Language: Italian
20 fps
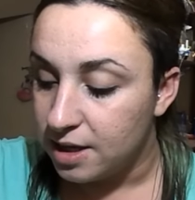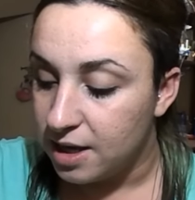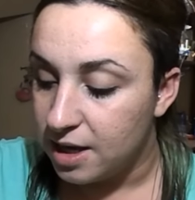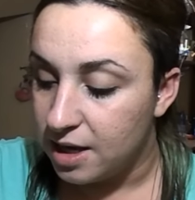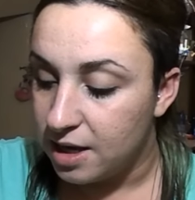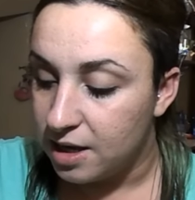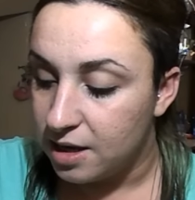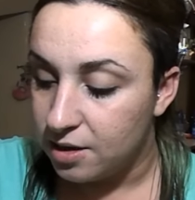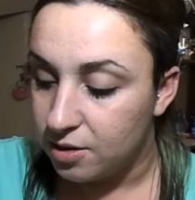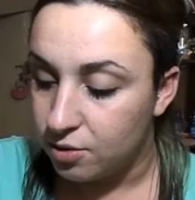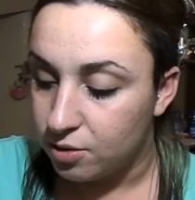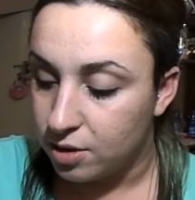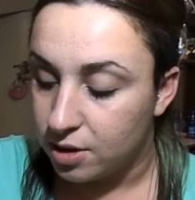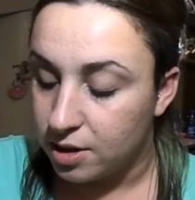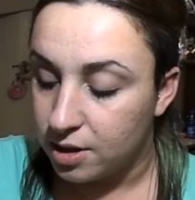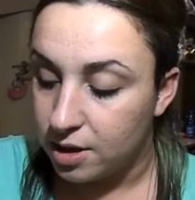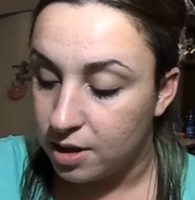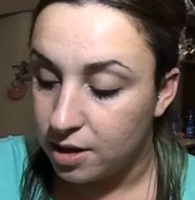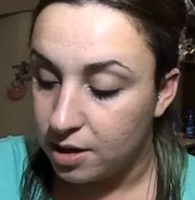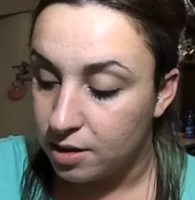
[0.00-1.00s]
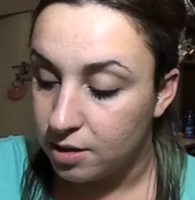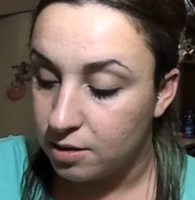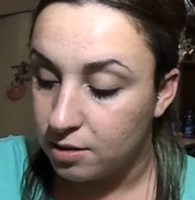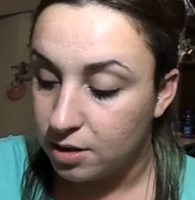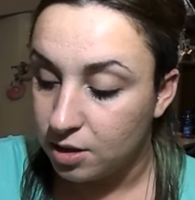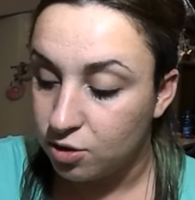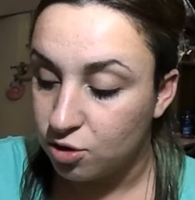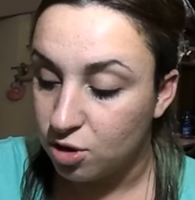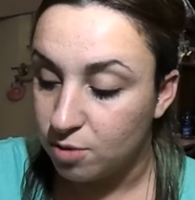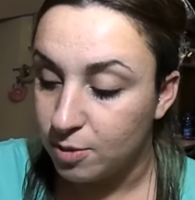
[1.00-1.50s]
E ok,
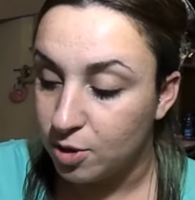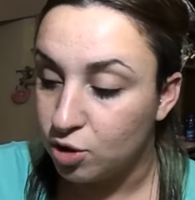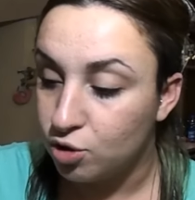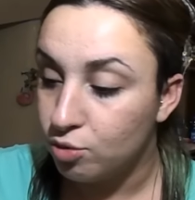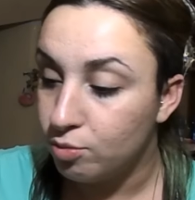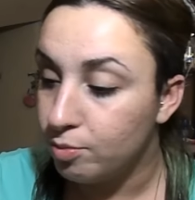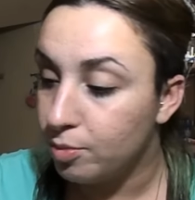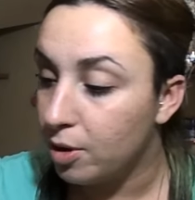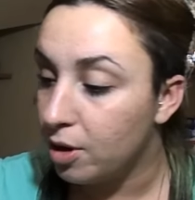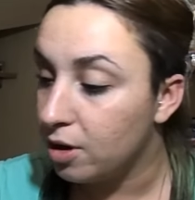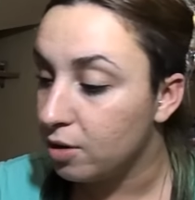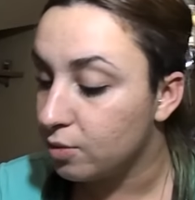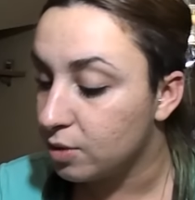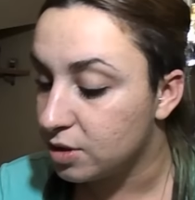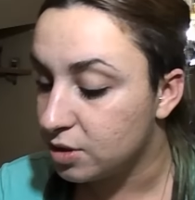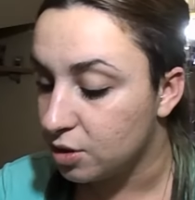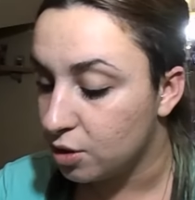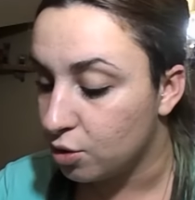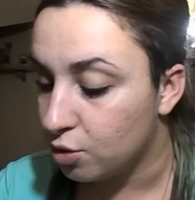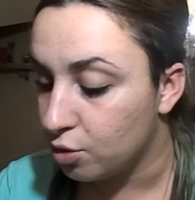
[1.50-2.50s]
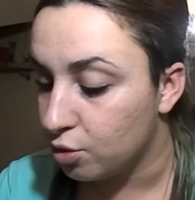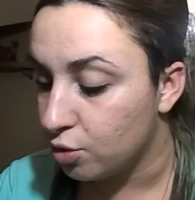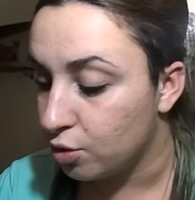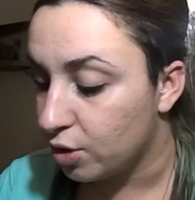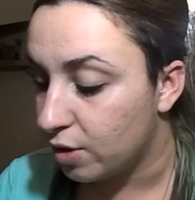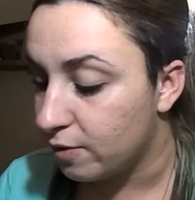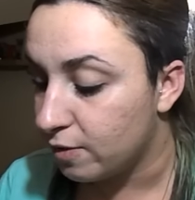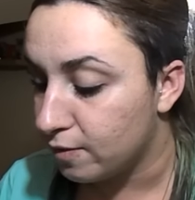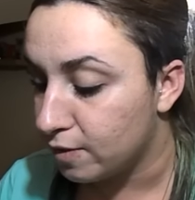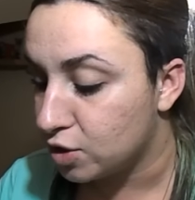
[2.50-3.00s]
intanto ne metto un po', questo è il
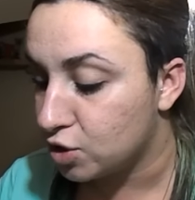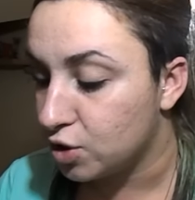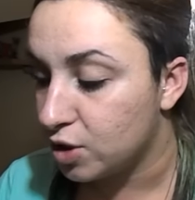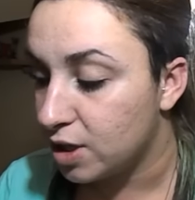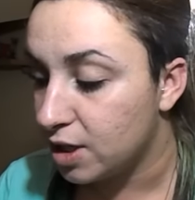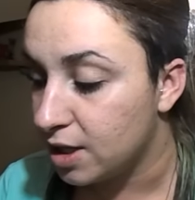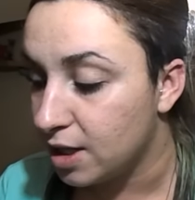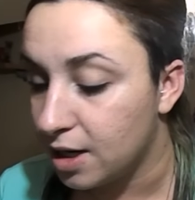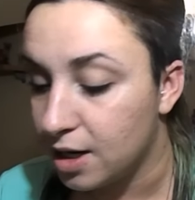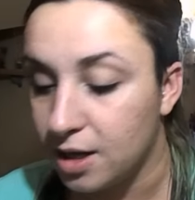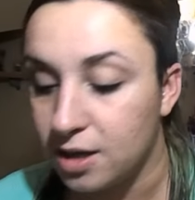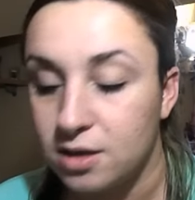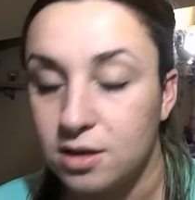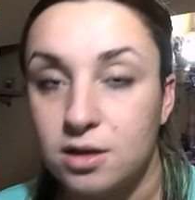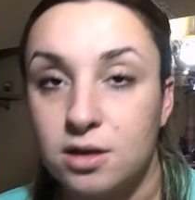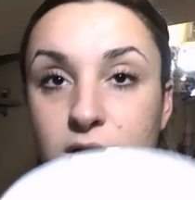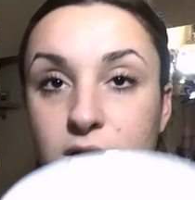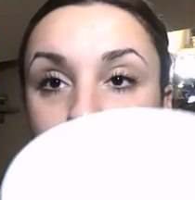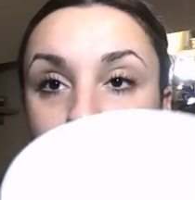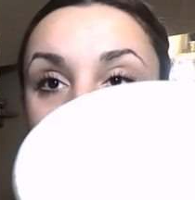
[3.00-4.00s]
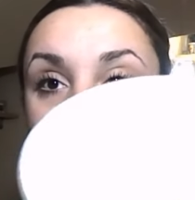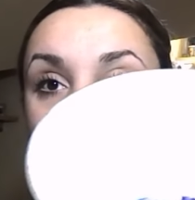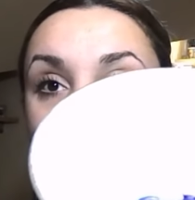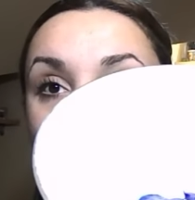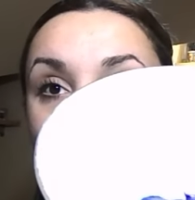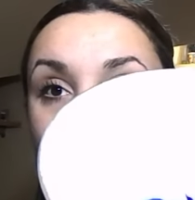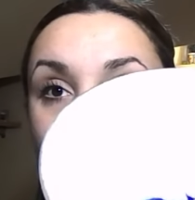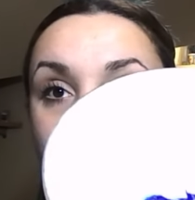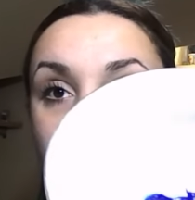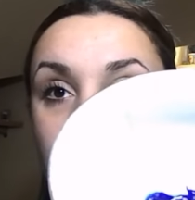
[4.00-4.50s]
colore, ve lo faccio vedere dalla
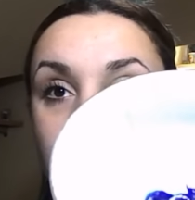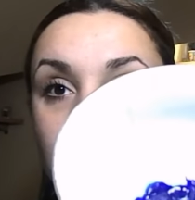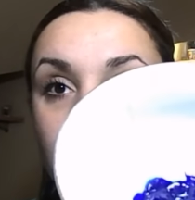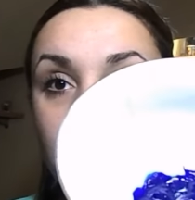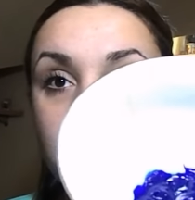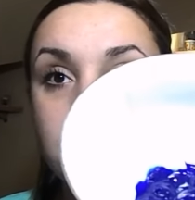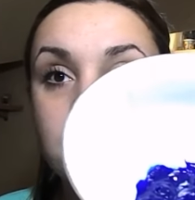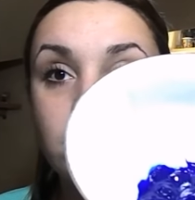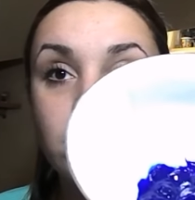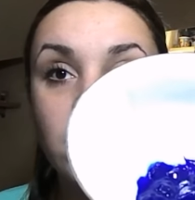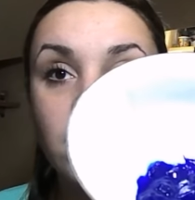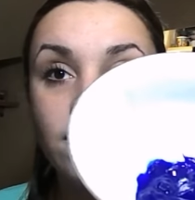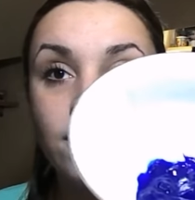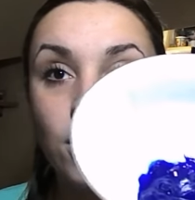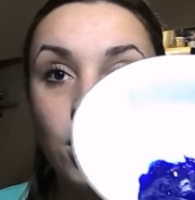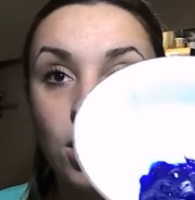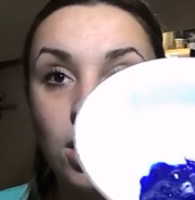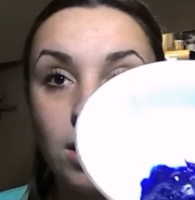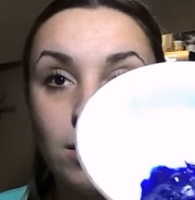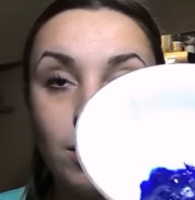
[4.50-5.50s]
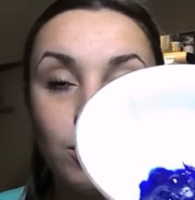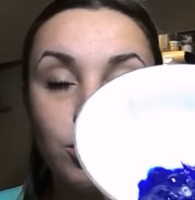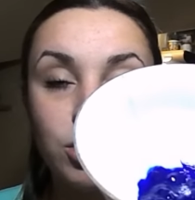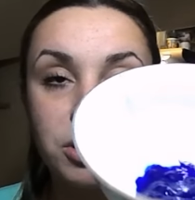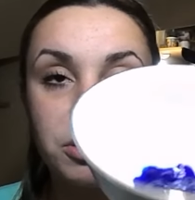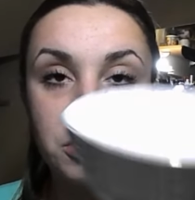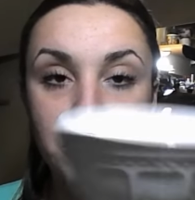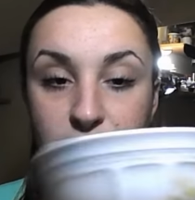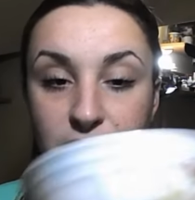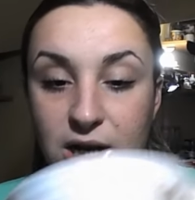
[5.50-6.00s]
ciotolina, sembra viola ma
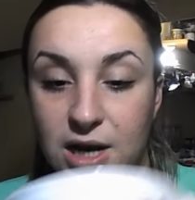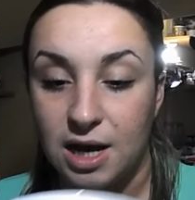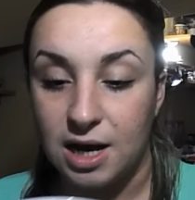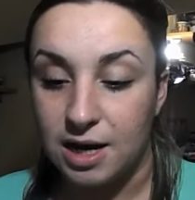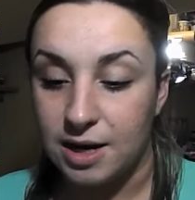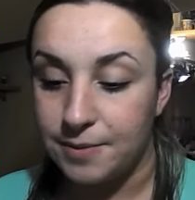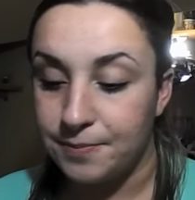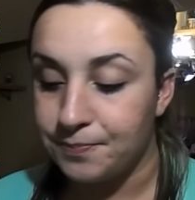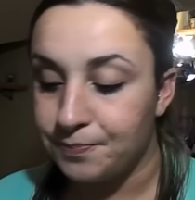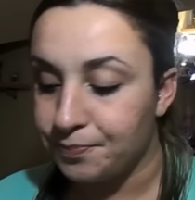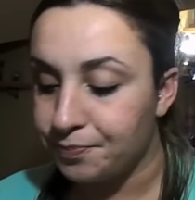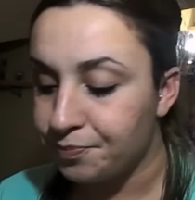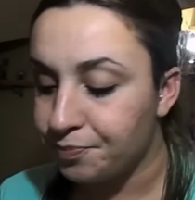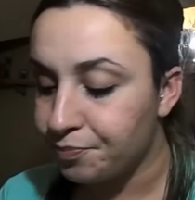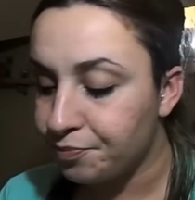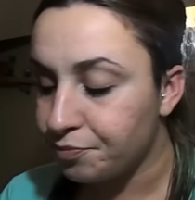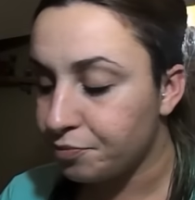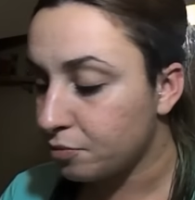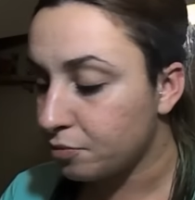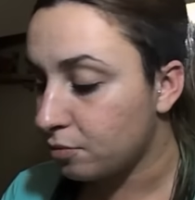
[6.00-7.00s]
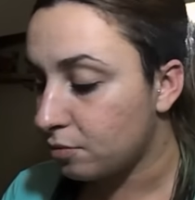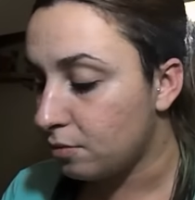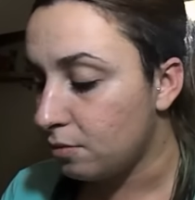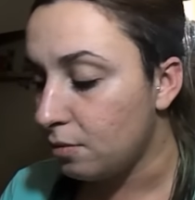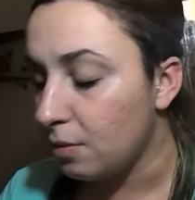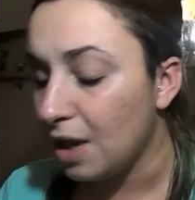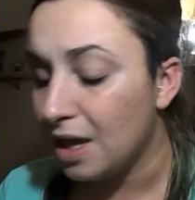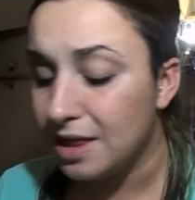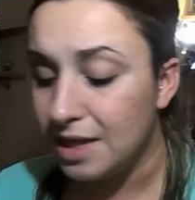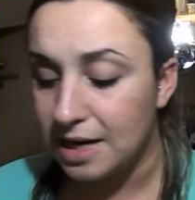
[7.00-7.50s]
pure quello della
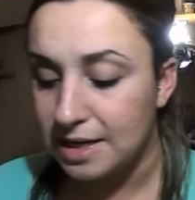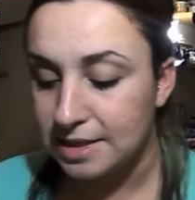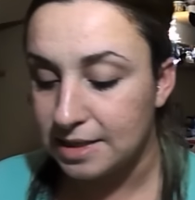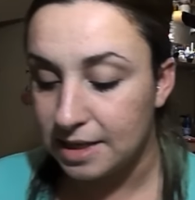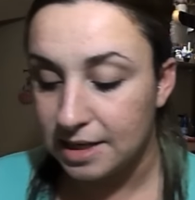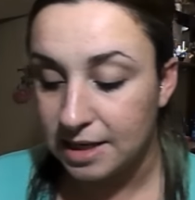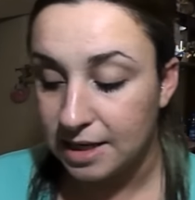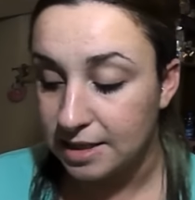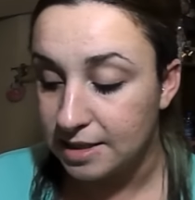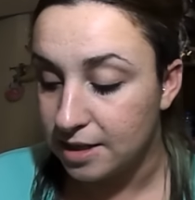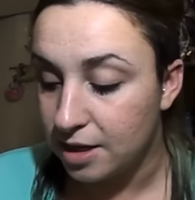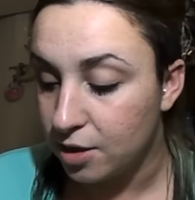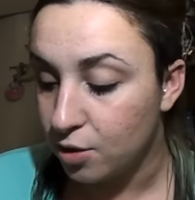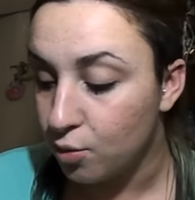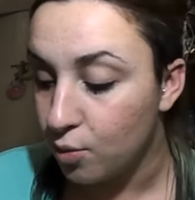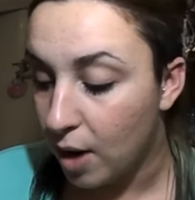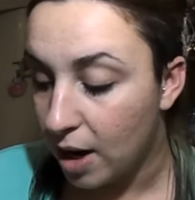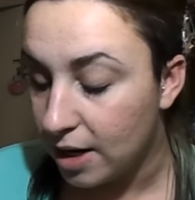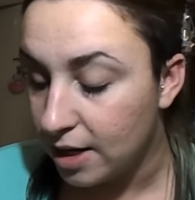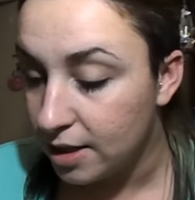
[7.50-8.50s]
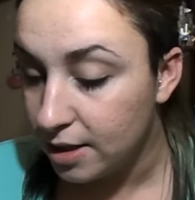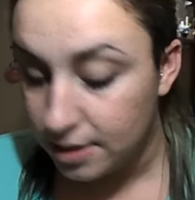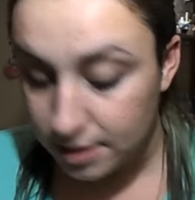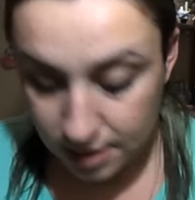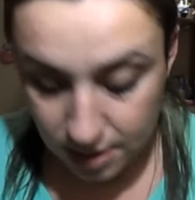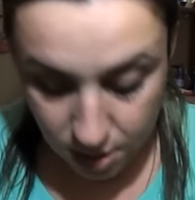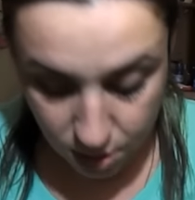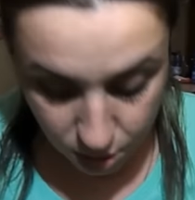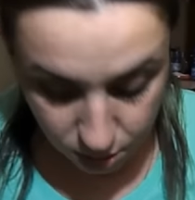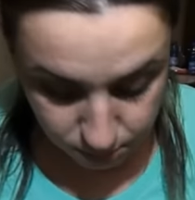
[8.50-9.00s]
della Stargazer era uguale
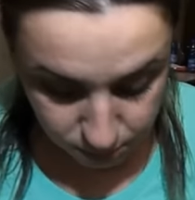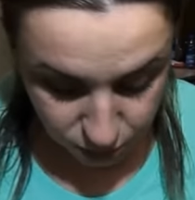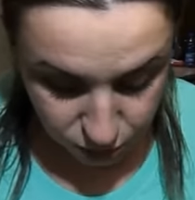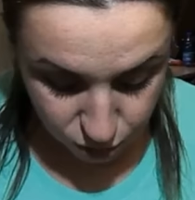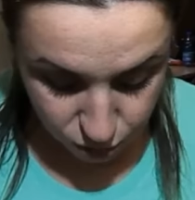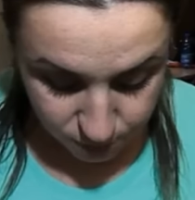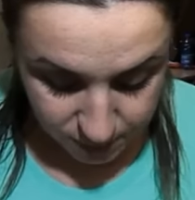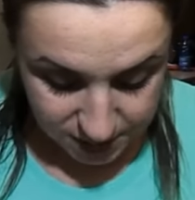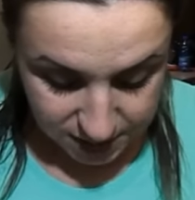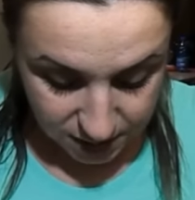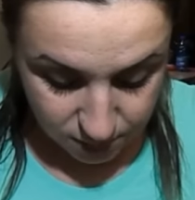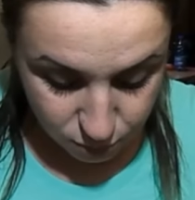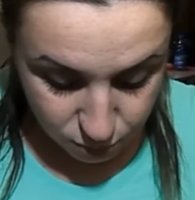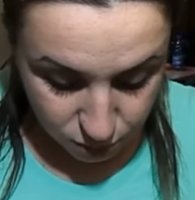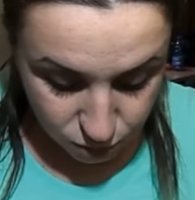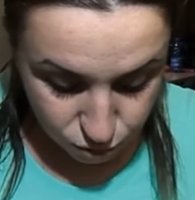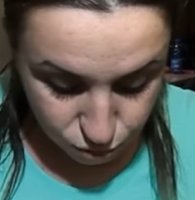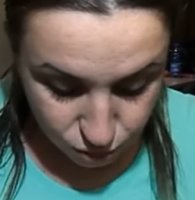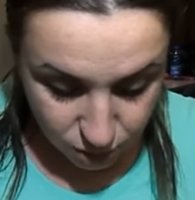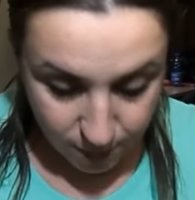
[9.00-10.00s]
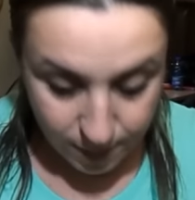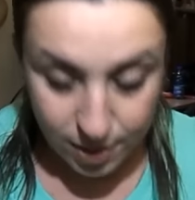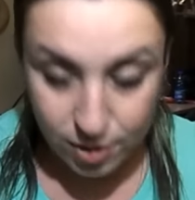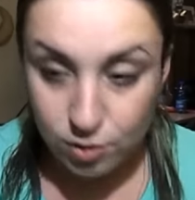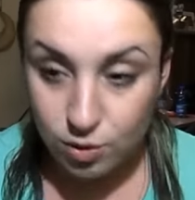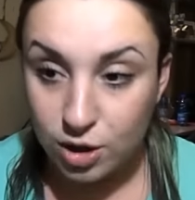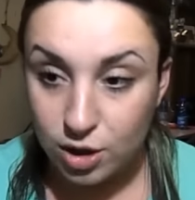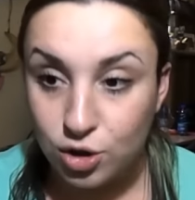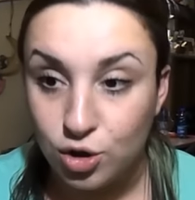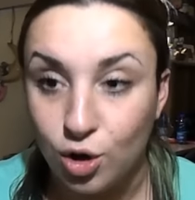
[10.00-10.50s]
mi sono messa tipo un
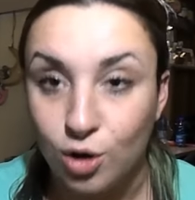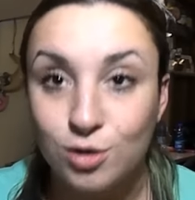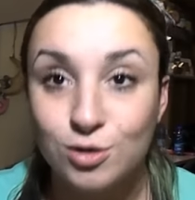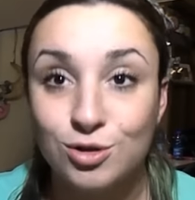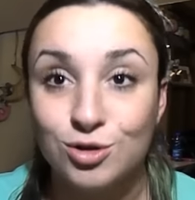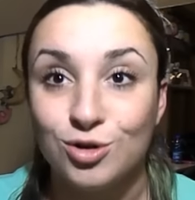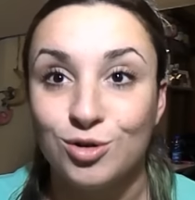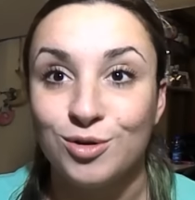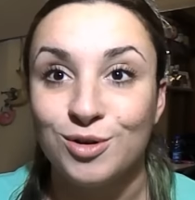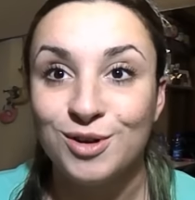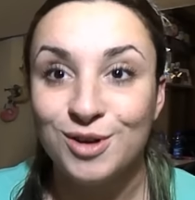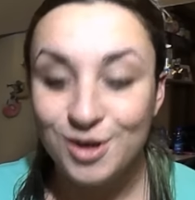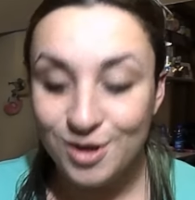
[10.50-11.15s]
asciugamano addosso